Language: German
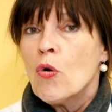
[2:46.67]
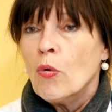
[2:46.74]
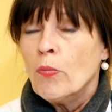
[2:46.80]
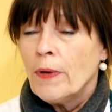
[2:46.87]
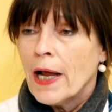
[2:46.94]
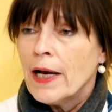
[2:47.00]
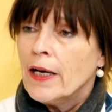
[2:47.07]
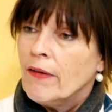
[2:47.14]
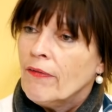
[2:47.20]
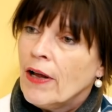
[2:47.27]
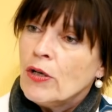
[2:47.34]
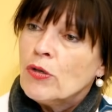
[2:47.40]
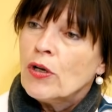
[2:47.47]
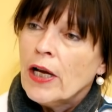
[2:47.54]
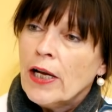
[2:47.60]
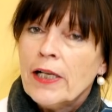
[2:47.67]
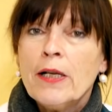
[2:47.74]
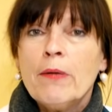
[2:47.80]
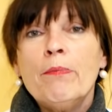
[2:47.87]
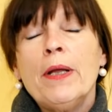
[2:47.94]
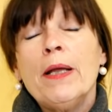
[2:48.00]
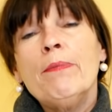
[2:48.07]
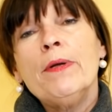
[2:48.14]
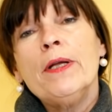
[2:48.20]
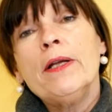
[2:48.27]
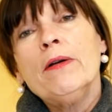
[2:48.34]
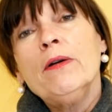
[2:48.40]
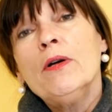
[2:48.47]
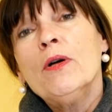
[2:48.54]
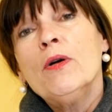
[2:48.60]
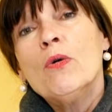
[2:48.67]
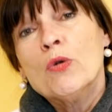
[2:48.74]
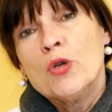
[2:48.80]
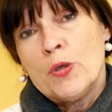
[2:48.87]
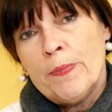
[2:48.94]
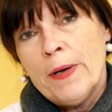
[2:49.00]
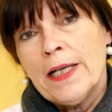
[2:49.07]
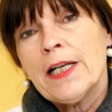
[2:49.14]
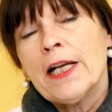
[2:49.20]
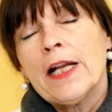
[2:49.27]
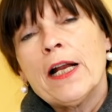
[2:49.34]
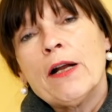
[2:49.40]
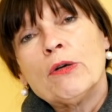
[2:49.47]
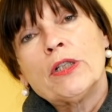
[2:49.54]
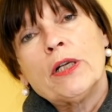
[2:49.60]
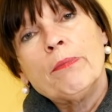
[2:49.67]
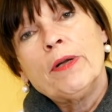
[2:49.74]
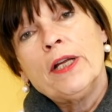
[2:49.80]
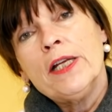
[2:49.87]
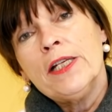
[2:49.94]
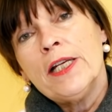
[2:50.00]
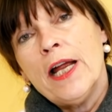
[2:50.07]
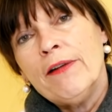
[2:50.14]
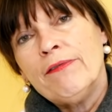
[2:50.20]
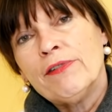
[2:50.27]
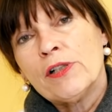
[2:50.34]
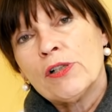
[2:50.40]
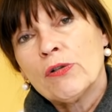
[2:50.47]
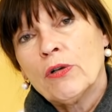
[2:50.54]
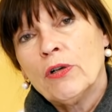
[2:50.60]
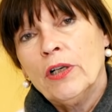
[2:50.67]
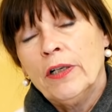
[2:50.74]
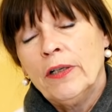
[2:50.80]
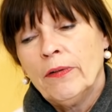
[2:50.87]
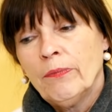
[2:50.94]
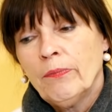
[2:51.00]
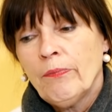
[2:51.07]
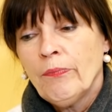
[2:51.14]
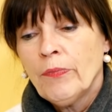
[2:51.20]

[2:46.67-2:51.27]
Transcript: um dann eventuell dem Baby und später dann auch dem Kind helfen zu können.